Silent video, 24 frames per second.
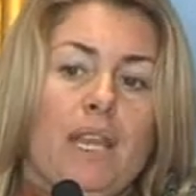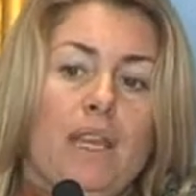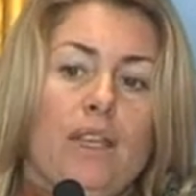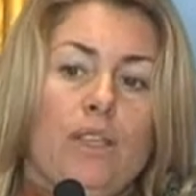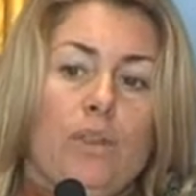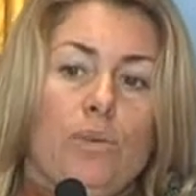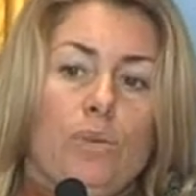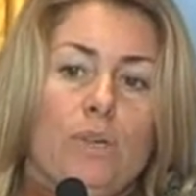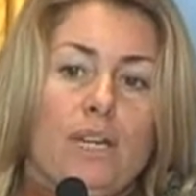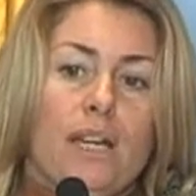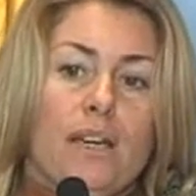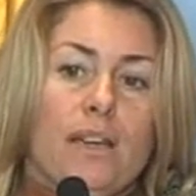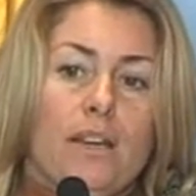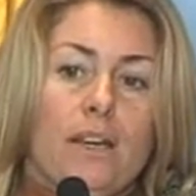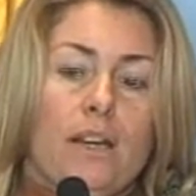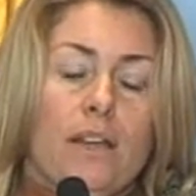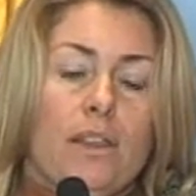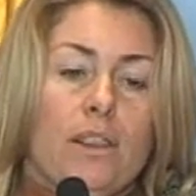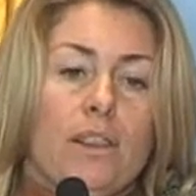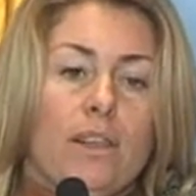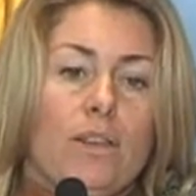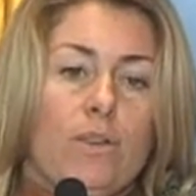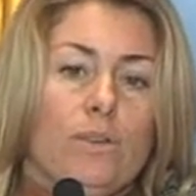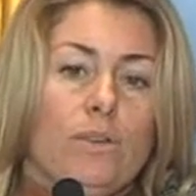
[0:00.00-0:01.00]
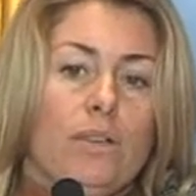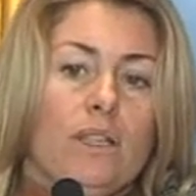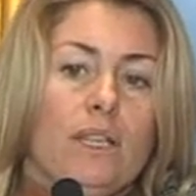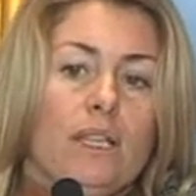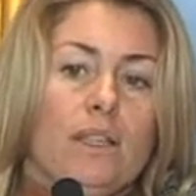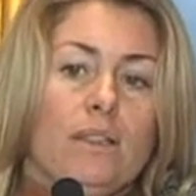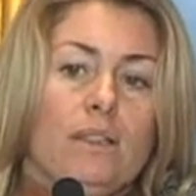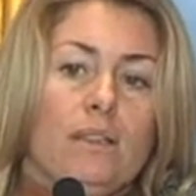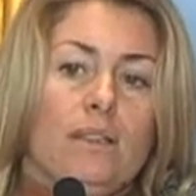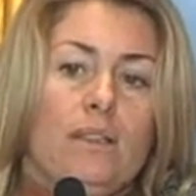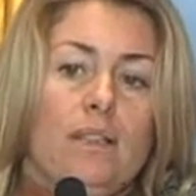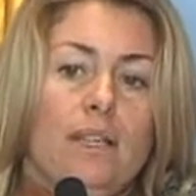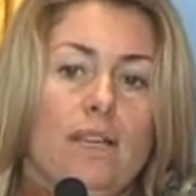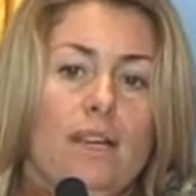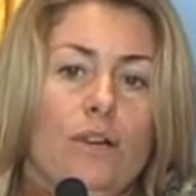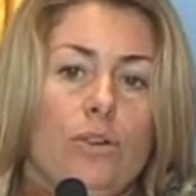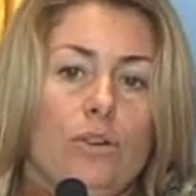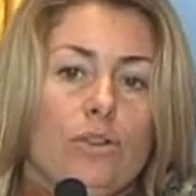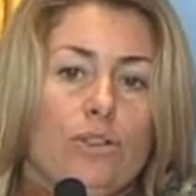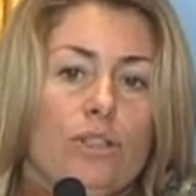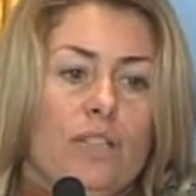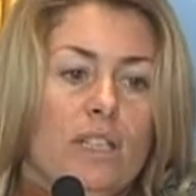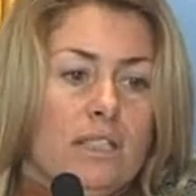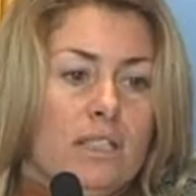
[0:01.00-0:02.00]
y una relación de
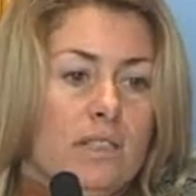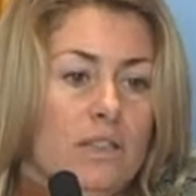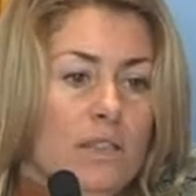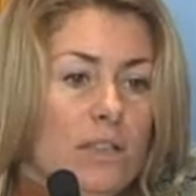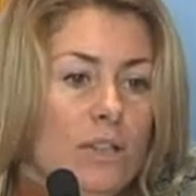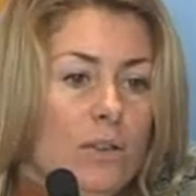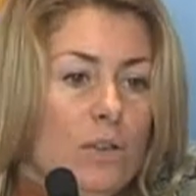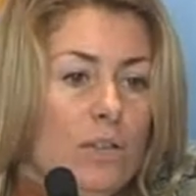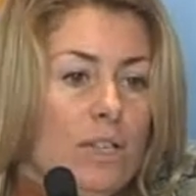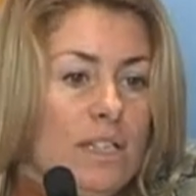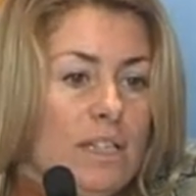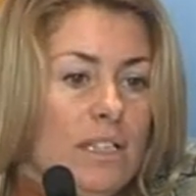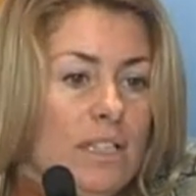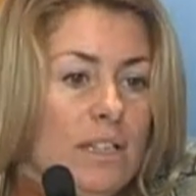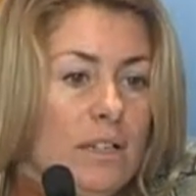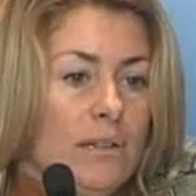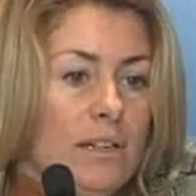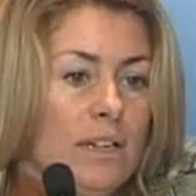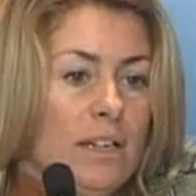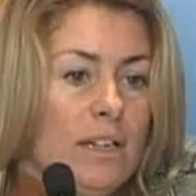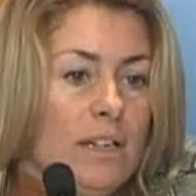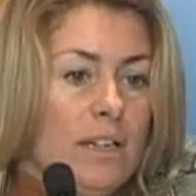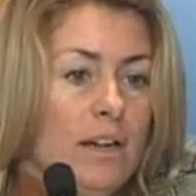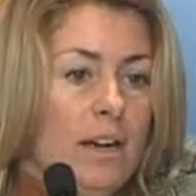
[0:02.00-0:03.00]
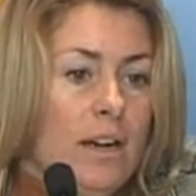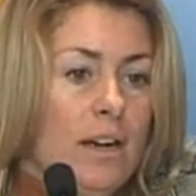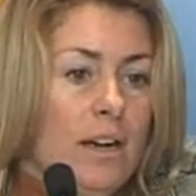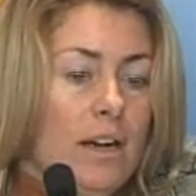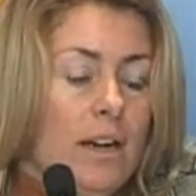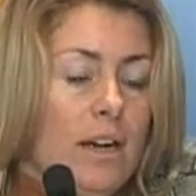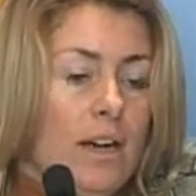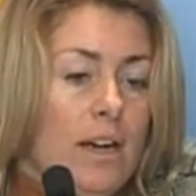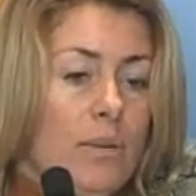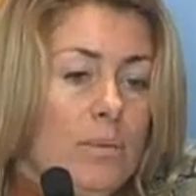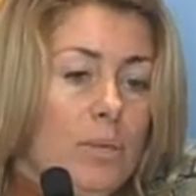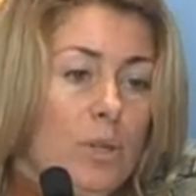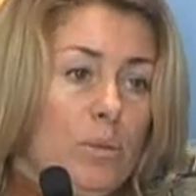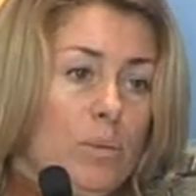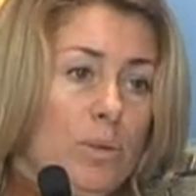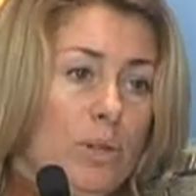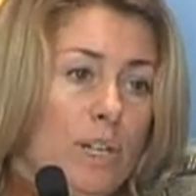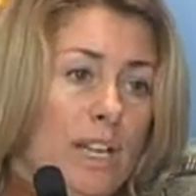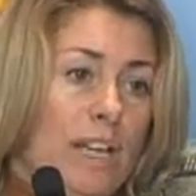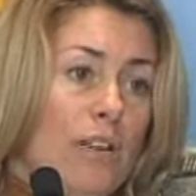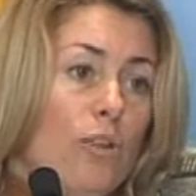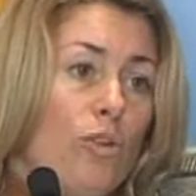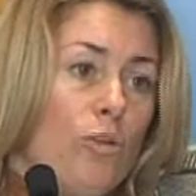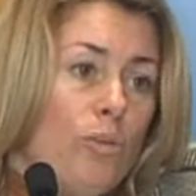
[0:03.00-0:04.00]
los testigos que se van a,
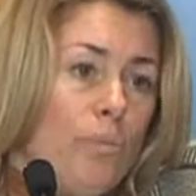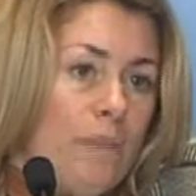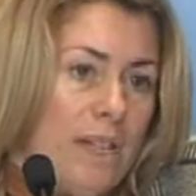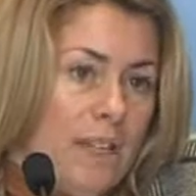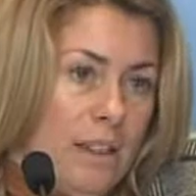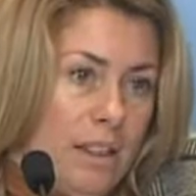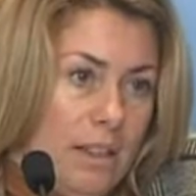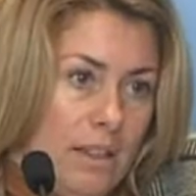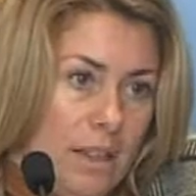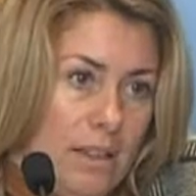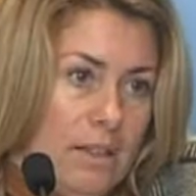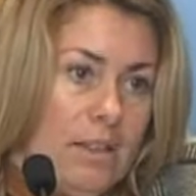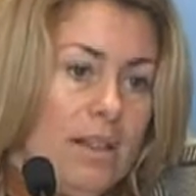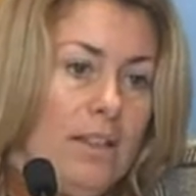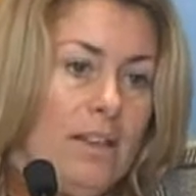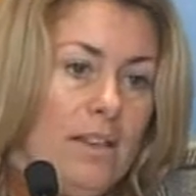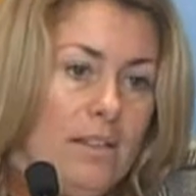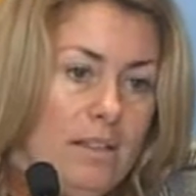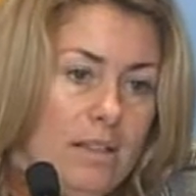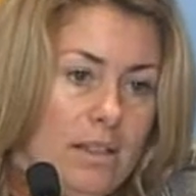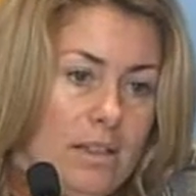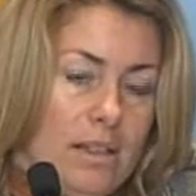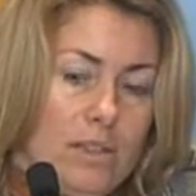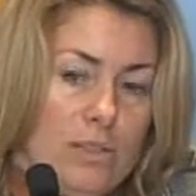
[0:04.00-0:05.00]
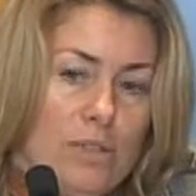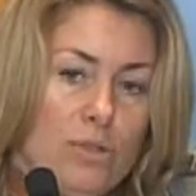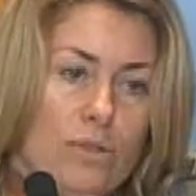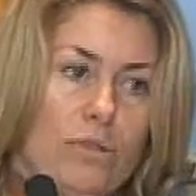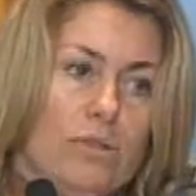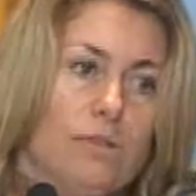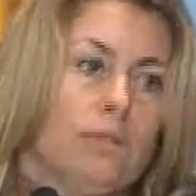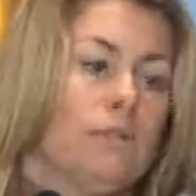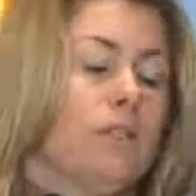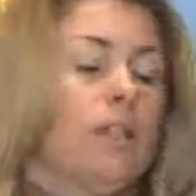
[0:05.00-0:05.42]
proponer o comparecientes en este caso.